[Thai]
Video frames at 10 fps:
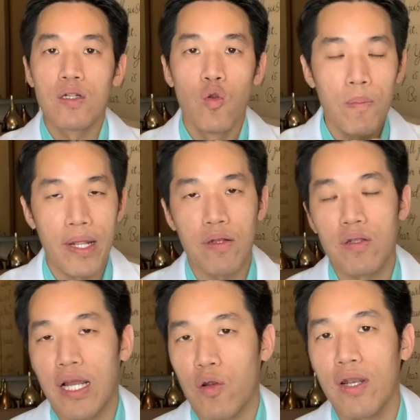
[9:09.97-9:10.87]
รวบเร็ว
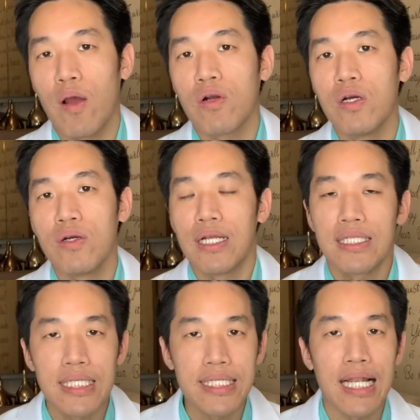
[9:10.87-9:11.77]
อย่างรวดเร็วคือ
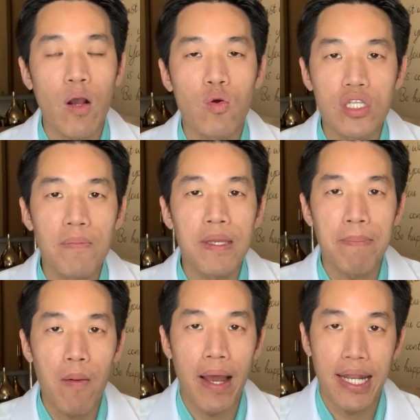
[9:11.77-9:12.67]
จริงๆแล้วคุณต้องมี
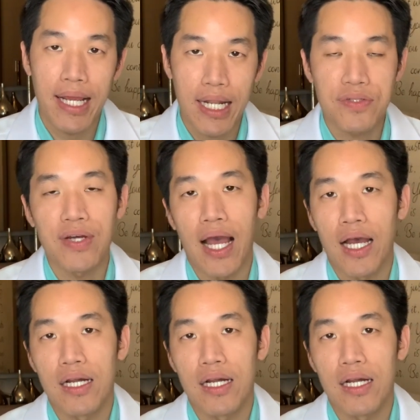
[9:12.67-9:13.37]
เป้าหมายในการรักษา